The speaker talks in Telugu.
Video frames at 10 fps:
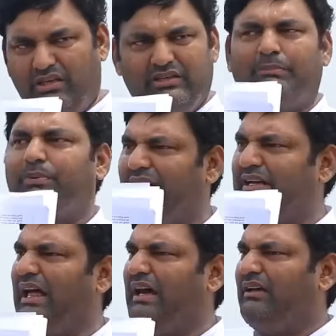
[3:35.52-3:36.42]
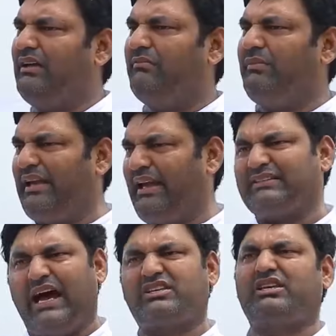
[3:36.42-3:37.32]
మీరు చెప్పండి ఇక్కడ మీరే
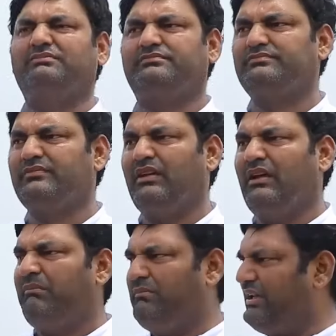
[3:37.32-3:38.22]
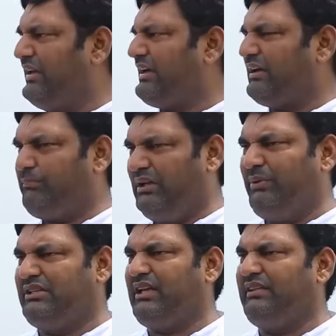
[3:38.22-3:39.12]
సాక్ష్యం మీరు ఇక్కడికి
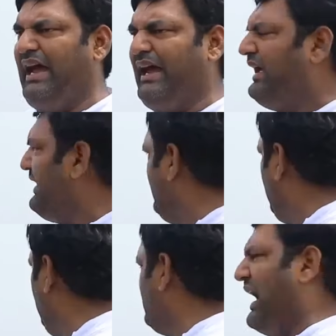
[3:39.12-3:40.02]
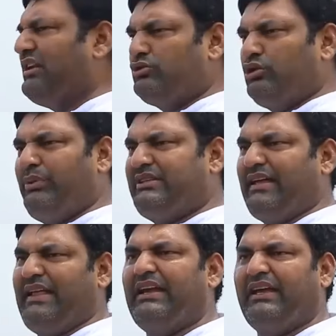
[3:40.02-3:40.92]
పిలిపించిందే ఇది నిజాలు
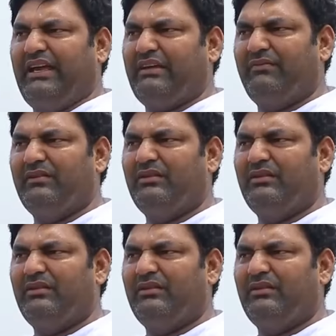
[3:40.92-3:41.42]
చూపించేదానికి